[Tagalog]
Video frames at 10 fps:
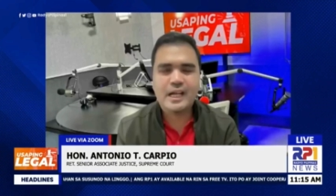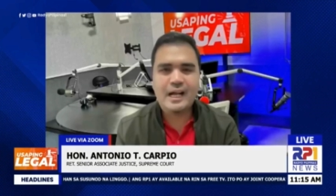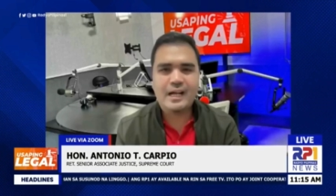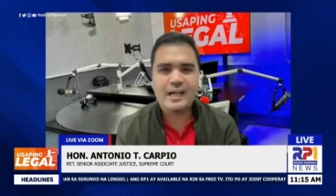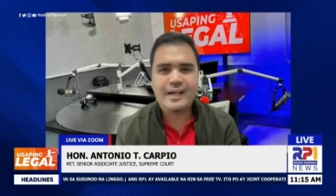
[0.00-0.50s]

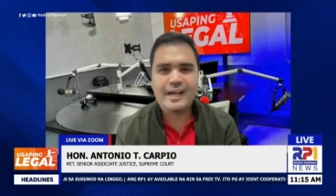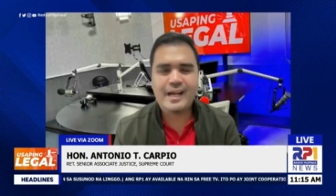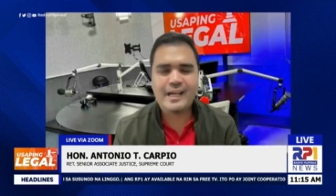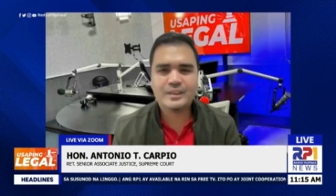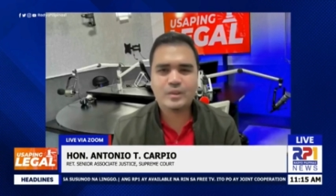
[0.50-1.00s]
Ang uh,
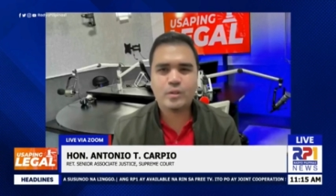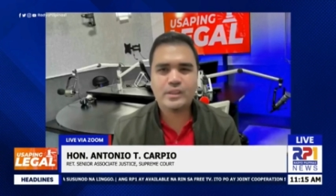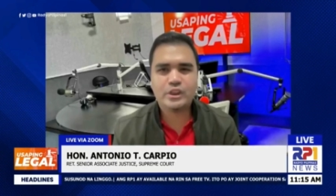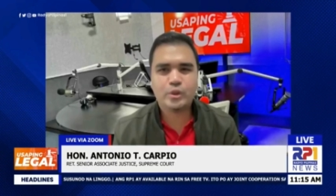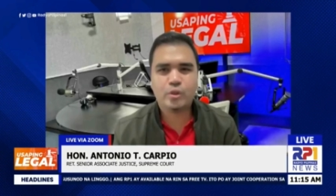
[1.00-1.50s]

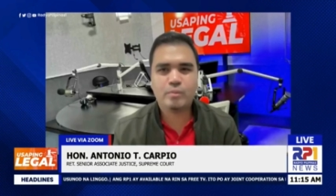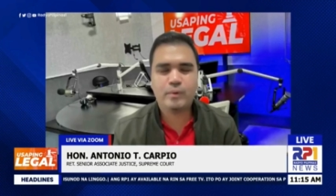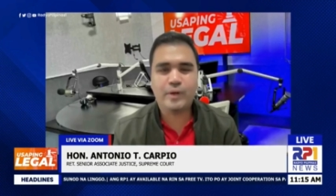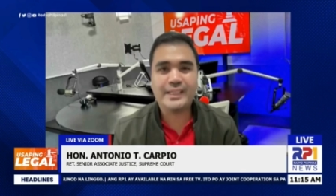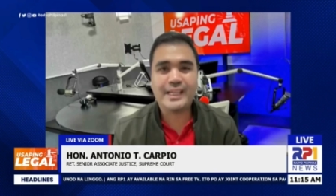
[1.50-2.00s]
Escoda Shoal
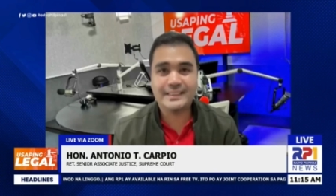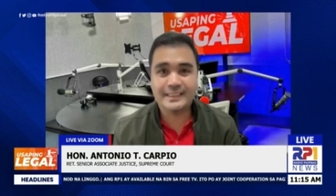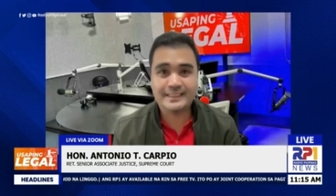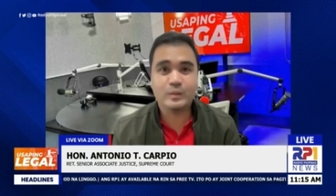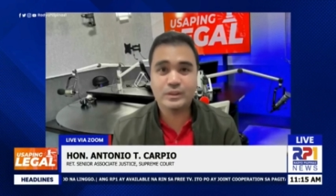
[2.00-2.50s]
po ay nasa
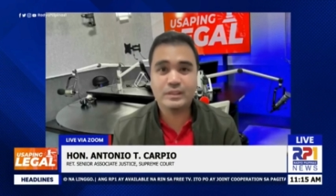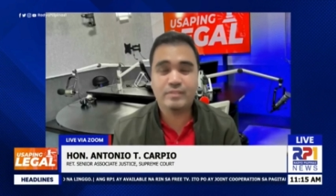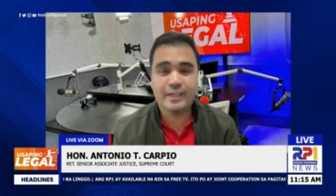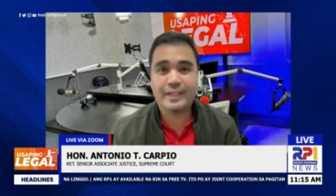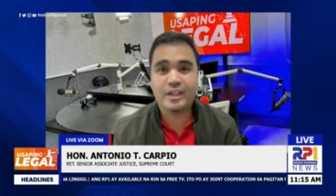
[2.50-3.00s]
exclusive
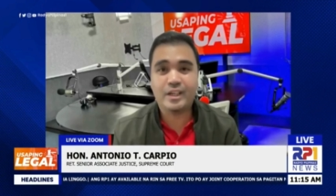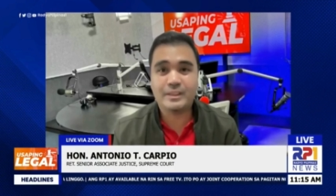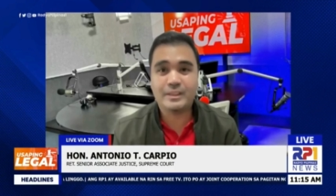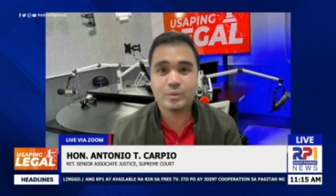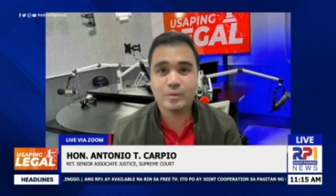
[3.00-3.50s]
uh,
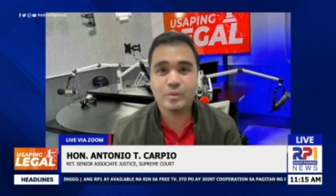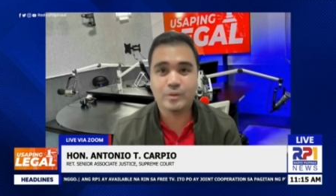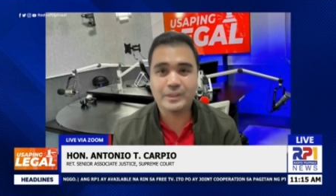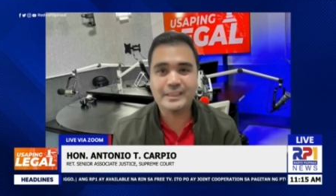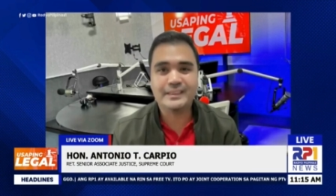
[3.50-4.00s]
economic zone ho, no,
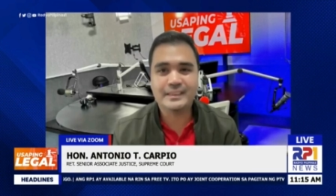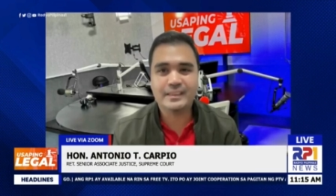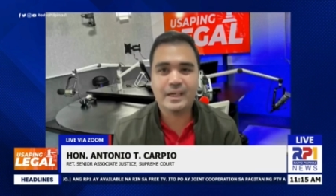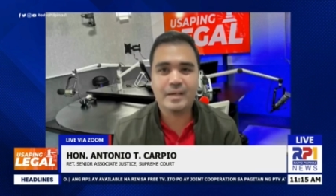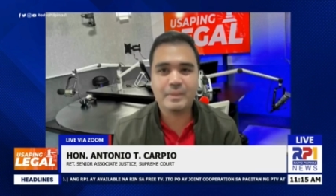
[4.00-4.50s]
EEZ
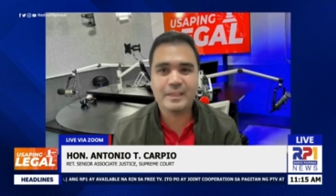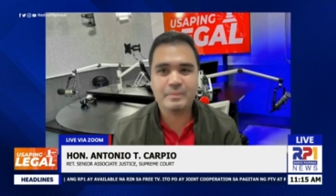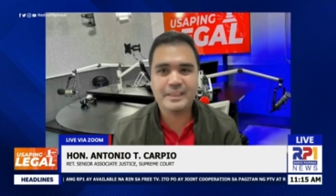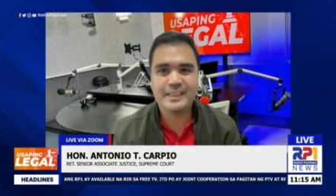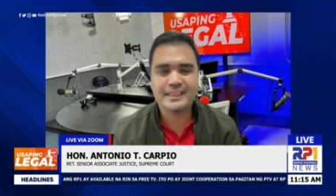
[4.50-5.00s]
ng uh,
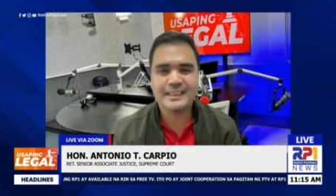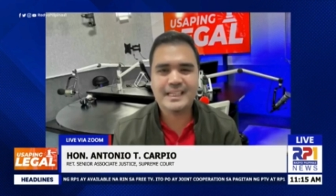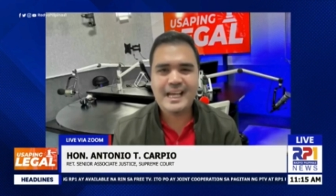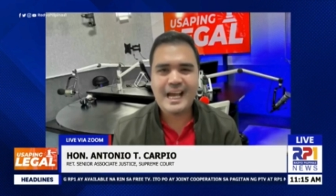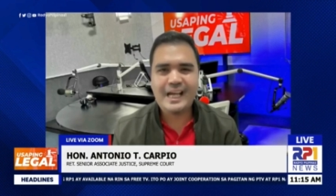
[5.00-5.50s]
Pilipinas.
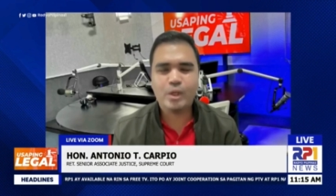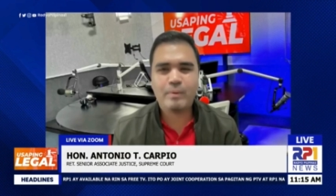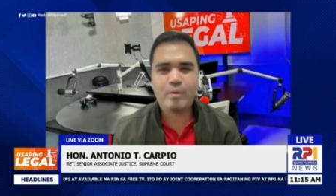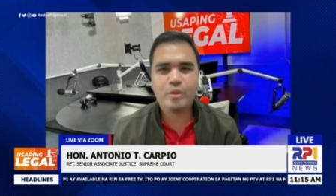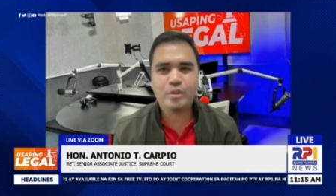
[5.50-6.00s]
Ano pa
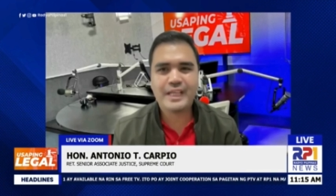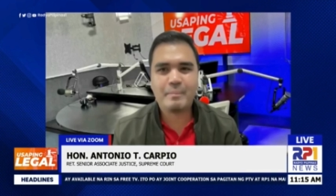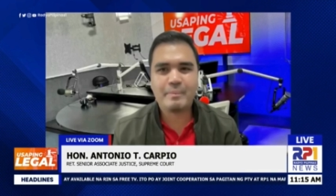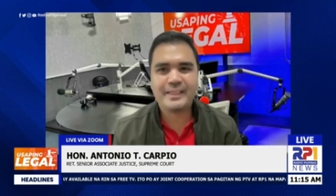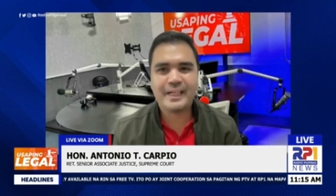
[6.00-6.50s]
po yung
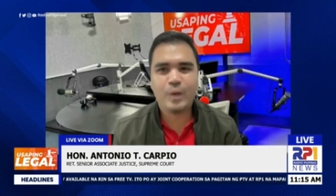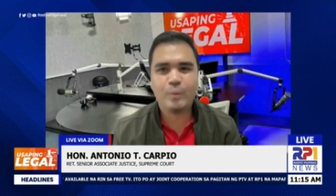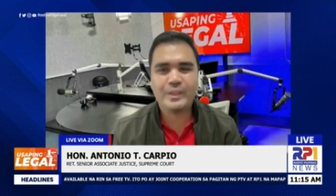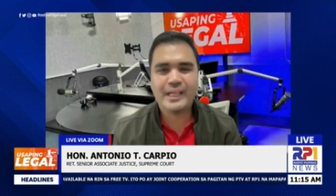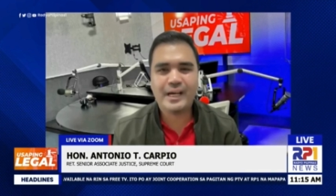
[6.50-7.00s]
dapat na
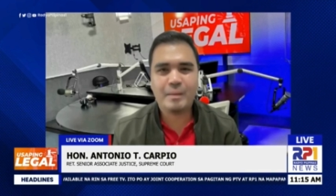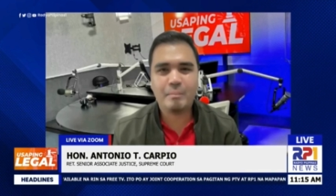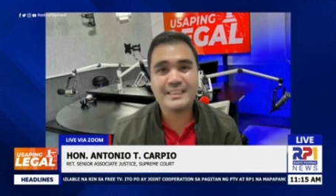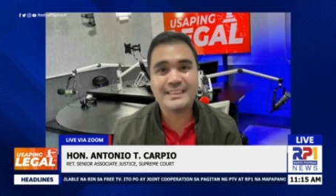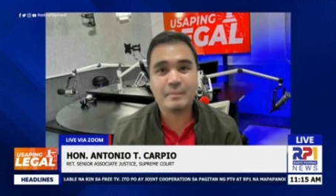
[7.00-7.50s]
gawin ng uh,
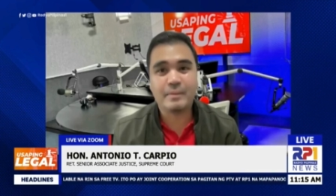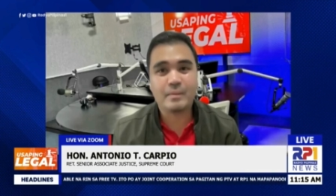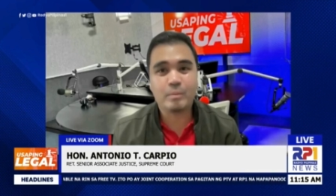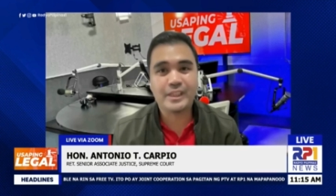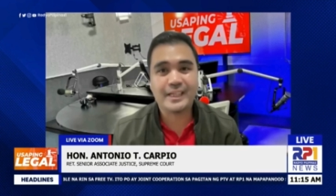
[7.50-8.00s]
bansa para
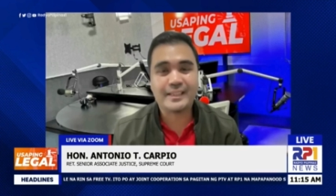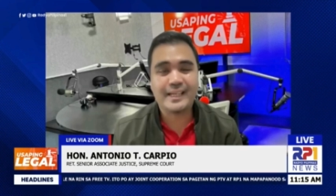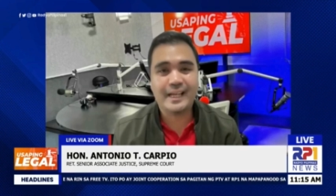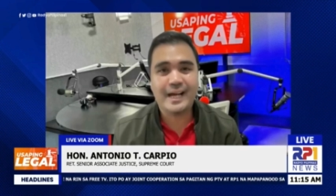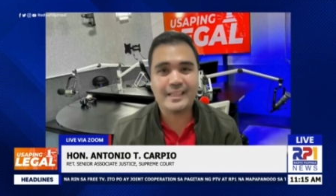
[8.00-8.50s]

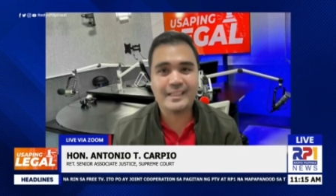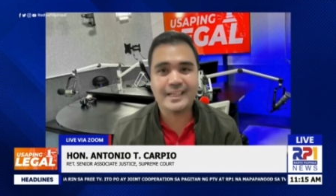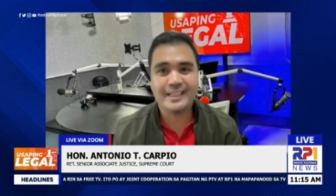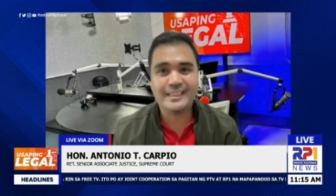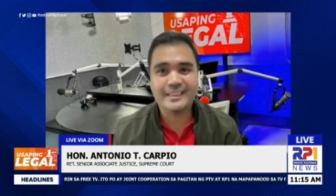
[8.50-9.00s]
protektahan ang ating
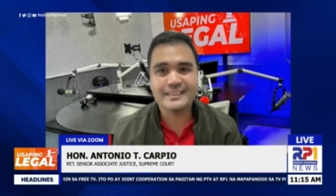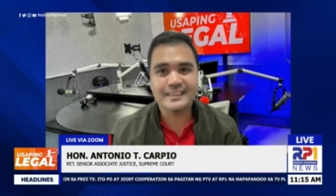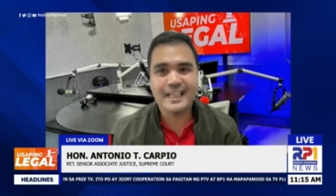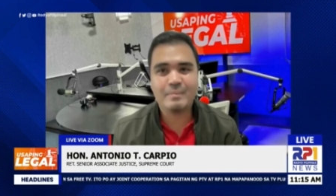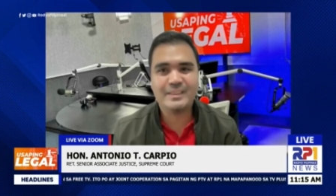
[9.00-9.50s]
uh,
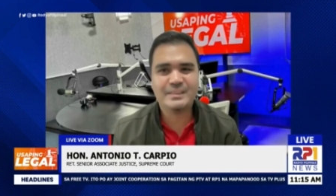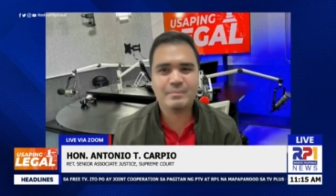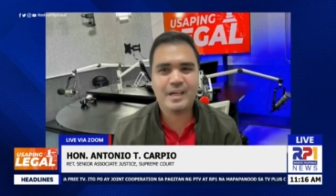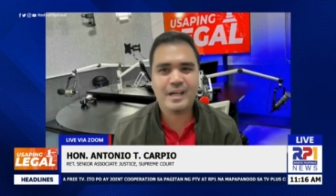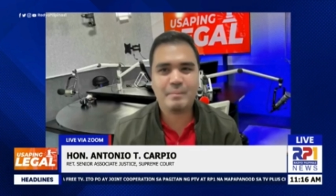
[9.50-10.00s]
EEZ laban sa
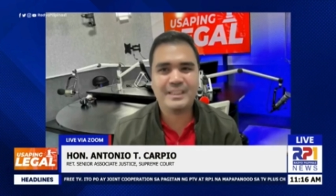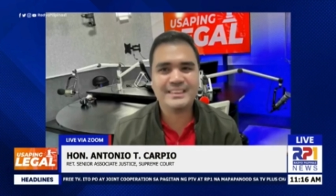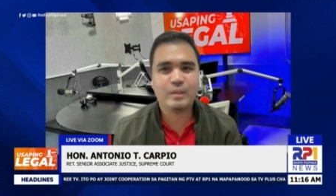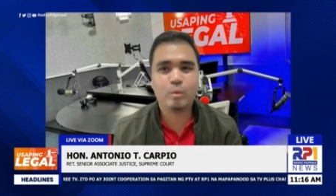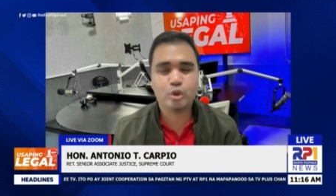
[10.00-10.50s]
mga
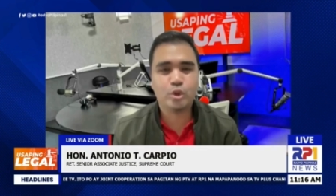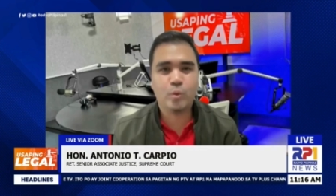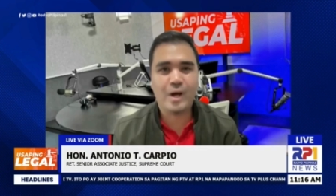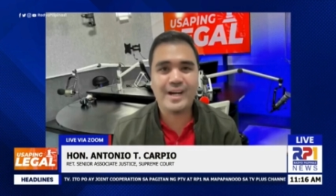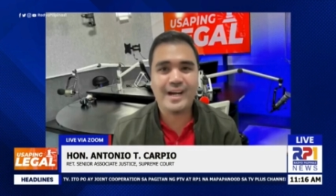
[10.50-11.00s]
bansang gustong
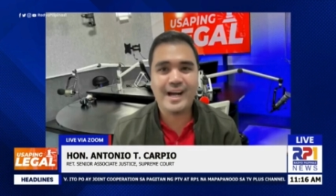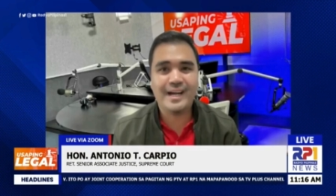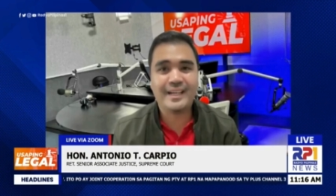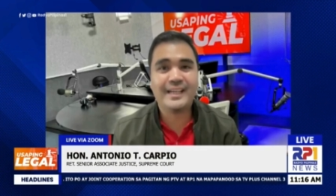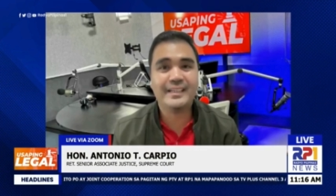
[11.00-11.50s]
ang uh,
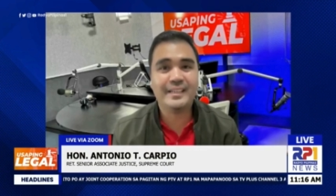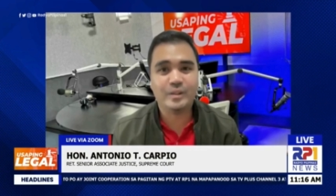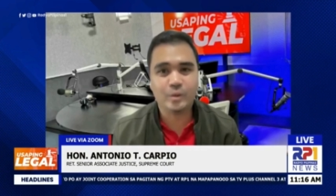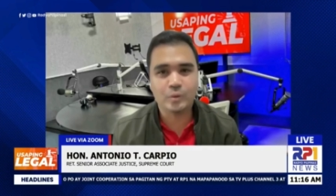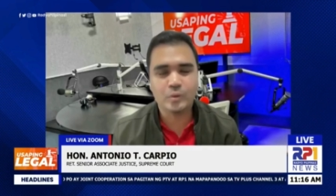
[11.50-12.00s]
angkinin ito?